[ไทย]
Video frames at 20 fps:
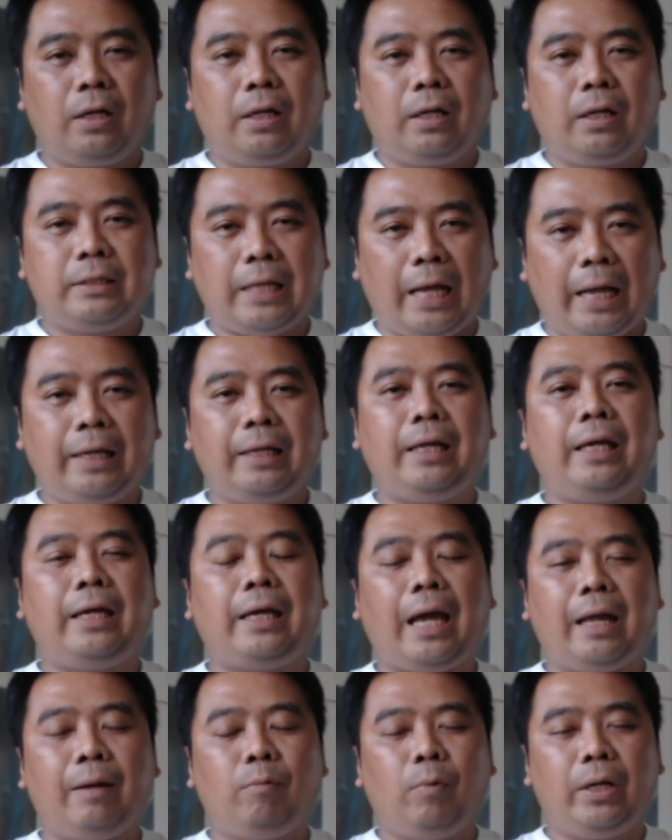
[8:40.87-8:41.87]
ใช้ใน
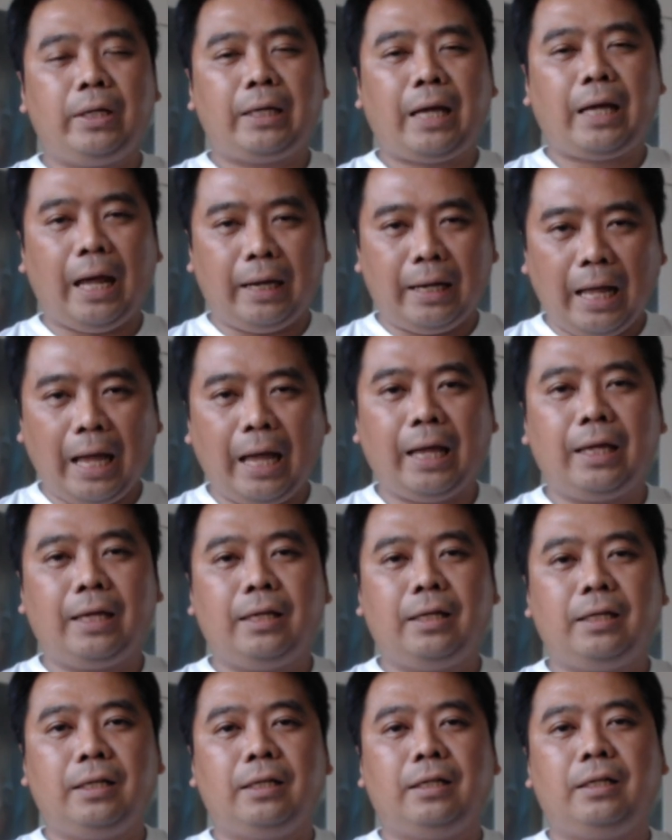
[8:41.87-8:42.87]
งานบริการได้
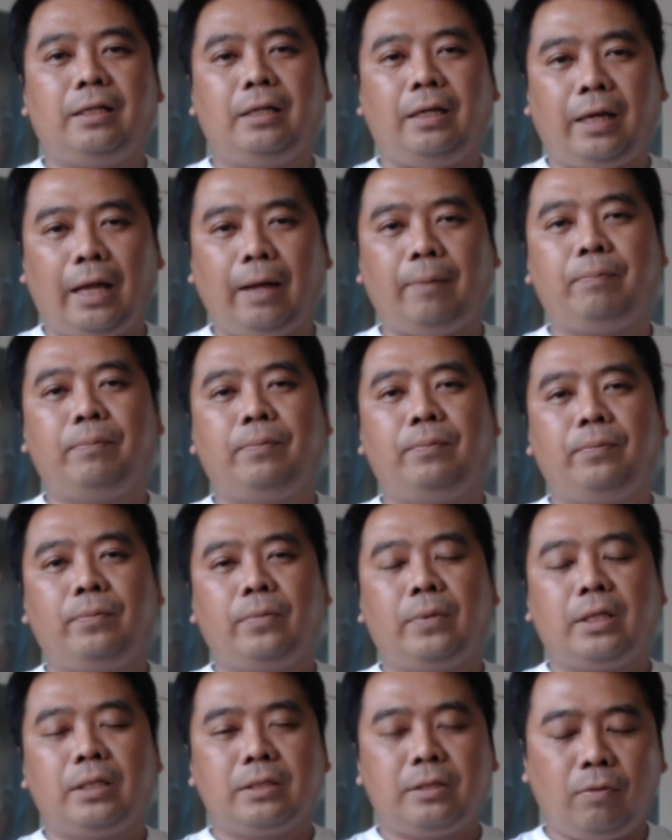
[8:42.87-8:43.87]
นะครับ
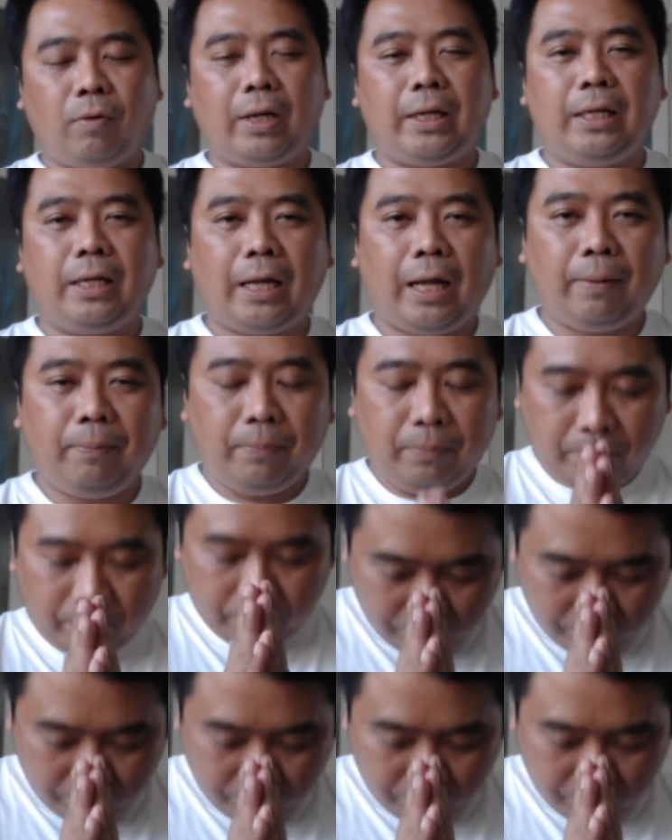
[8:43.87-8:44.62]
สวัสดีครับ